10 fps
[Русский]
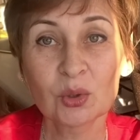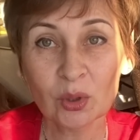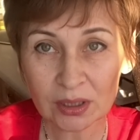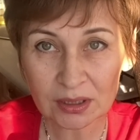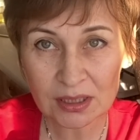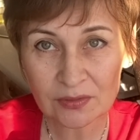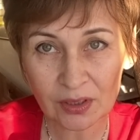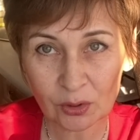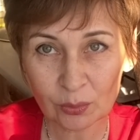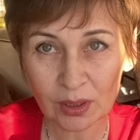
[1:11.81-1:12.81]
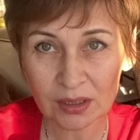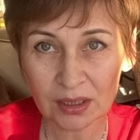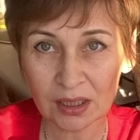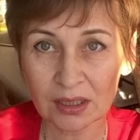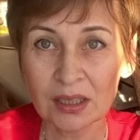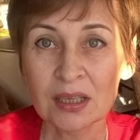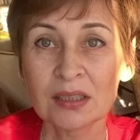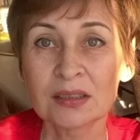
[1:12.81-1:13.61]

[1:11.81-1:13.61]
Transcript: только на своем канале,